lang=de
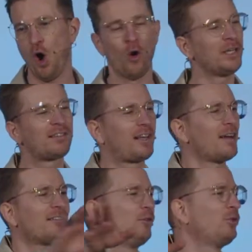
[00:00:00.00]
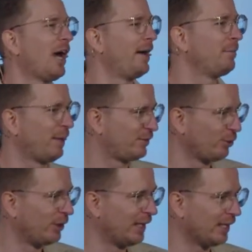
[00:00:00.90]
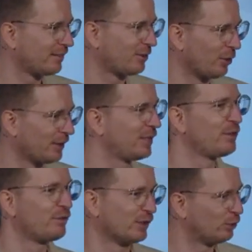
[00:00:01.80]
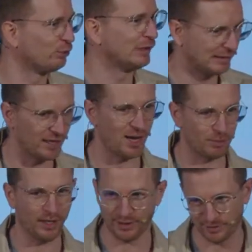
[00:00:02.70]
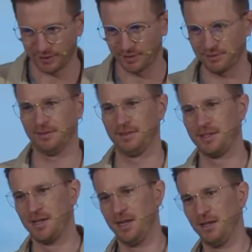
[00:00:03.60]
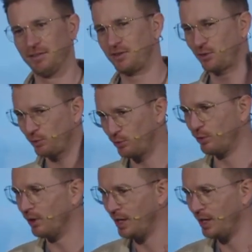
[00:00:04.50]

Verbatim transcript: Und jetzt kannst du dein persönliches Gott, ich will, was du willst, aber einsetzen, was du